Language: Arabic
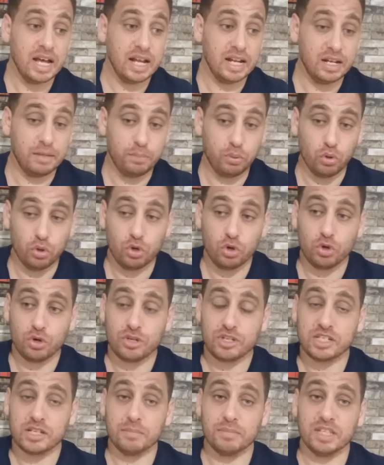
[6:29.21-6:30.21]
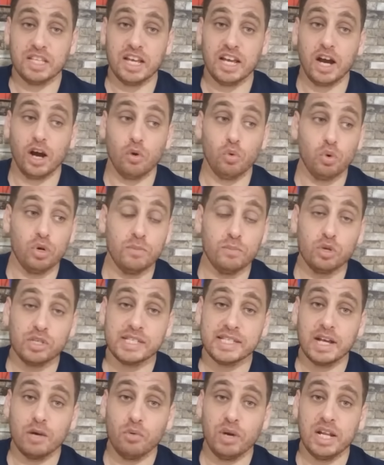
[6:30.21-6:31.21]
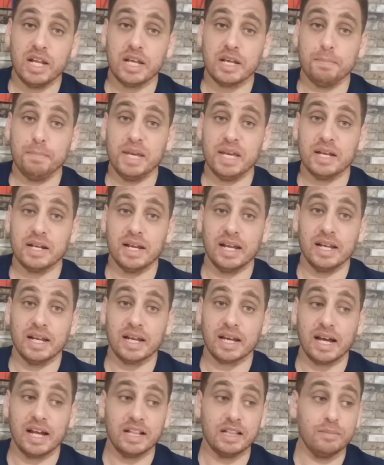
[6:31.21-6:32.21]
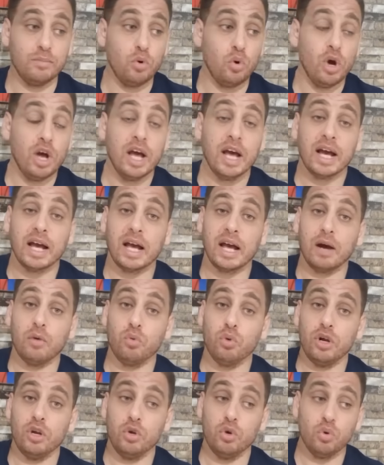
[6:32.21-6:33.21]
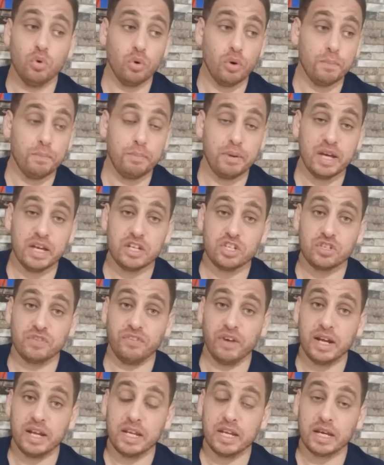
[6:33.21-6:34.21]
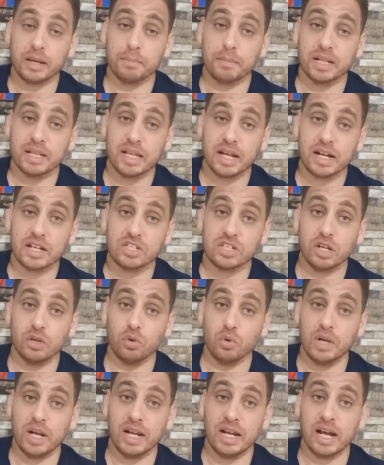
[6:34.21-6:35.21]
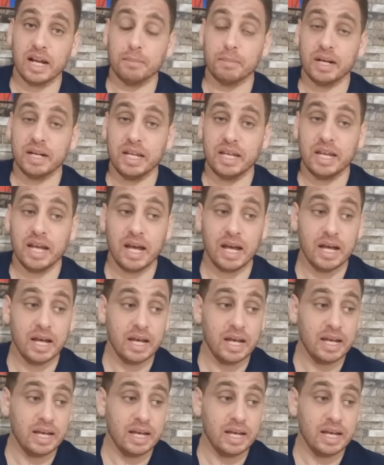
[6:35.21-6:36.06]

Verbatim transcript: البروز متاعو والمستوى الكبير اللي قدمه خولو باش فريق من الدرجة الأولى الألمانية